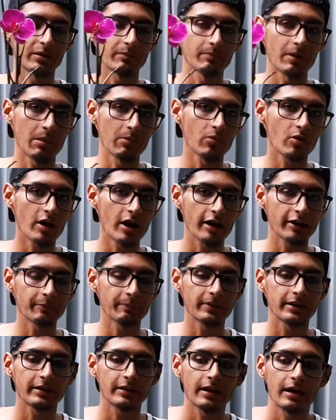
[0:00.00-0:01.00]
Vamos a
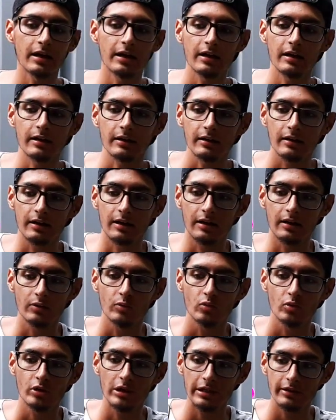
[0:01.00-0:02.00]
explicar
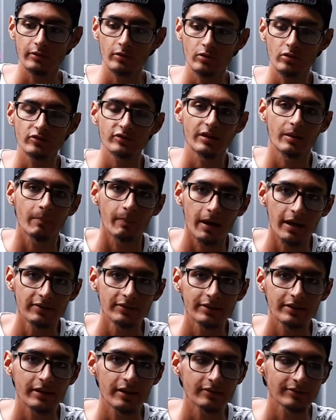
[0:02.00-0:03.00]
algunas cosas
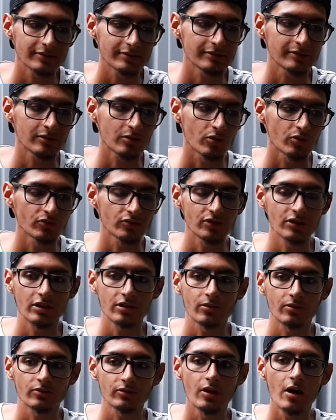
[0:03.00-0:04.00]
básicas y
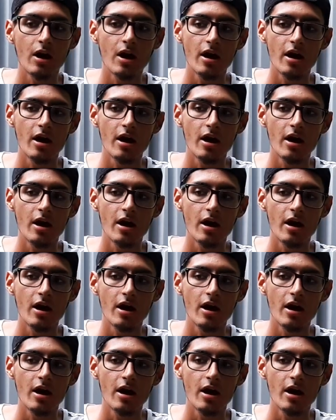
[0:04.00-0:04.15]
consejos.